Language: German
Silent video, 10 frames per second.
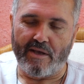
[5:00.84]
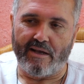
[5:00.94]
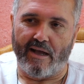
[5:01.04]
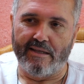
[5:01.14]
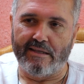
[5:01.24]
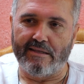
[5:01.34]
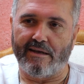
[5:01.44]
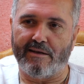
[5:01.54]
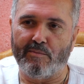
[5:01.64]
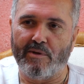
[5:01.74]
Bekannten,
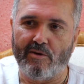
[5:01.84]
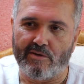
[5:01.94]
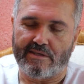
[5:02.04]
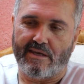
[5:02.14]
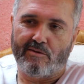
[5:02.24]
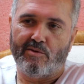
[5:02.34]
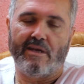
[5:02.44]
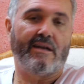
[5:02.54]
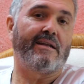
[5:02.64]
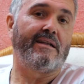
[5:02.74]
kann ich mich noch sehr gut
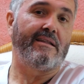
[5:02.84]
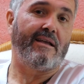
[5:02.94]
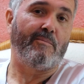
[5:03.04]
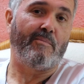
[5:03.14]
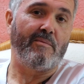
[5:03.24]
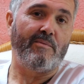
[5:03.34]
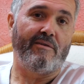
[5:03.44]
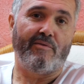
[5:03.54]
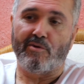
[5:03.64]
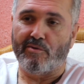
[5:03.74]
erinnern, der hat bei
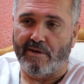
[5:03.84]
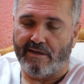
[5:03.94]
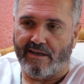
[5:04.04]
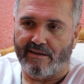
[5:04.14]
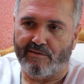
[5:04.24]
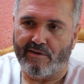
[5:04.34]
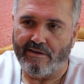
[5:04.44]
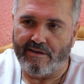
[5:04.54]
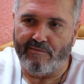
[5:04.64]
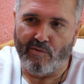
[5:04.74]
mir vorübergehend
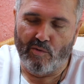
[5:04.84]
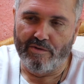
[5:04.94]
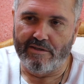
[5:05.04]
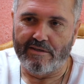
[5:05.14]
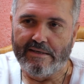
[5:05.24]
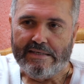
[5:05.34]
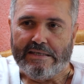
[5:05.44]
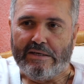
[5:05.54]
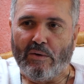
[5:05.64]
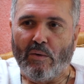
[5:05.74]
gewohnt.
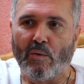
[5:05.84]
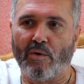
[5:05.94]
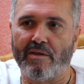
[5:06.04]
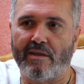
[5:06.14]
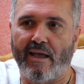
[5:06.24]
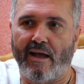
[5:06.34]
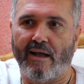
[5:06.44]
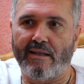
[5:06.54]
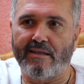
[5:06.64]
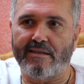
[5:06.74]
Und der
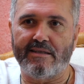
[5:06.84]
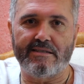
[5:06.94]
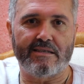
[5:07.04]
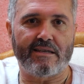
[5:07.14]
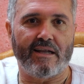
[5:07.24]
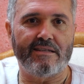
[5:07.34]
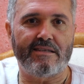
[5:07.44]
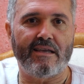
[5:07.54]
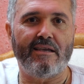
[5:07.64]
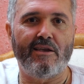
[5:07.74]
hat dieses
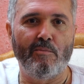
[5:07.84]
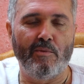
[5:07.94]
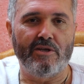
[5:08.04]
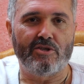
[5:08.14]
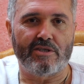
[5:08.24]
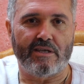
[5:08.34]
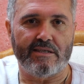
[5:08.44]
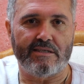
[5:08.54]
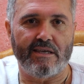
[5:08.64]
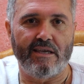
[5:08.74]
ganze Image
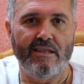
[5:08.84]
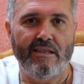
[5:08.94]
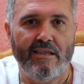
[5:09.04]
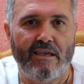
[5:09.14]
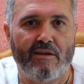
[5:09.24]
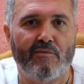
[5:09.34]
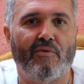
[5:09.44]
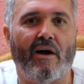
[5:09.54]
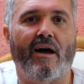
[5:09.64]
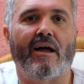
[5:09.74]
des
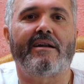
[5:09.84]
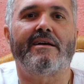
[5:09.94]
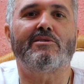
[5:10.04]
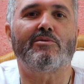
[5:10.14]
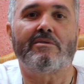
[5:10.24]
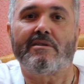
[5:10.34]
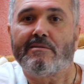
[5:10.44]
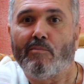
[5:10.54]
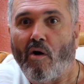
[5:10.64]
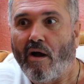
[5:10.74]
Indienfahrers und
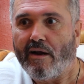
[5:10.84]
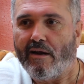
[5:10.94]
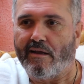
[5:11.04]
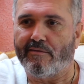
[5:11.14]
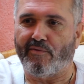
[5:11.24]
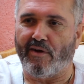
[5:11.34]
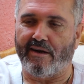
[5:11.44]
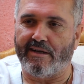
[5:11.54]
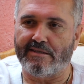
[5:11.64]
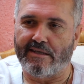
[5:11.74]
des
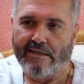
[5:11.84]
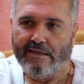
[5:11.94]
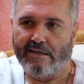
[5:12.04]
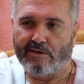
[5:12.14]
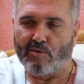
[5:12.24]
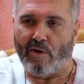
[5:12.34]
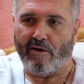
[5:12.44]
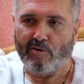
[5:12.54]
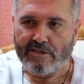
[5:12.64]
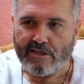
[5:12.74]
Morgenlandfahrers so
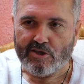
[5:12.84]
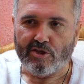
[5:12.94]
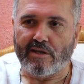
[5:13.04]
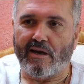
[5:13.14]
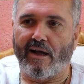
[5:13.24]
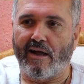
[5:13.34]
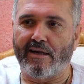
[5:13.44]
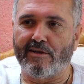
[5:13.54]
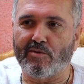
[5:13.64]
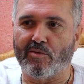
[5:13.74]

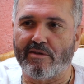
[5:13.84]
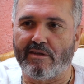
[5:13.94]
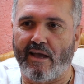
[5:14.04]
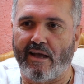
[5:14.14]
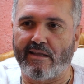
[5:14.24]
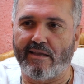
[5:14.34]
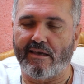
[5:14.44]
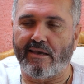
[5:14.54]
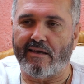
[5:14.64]
ausgestrahlt und der hat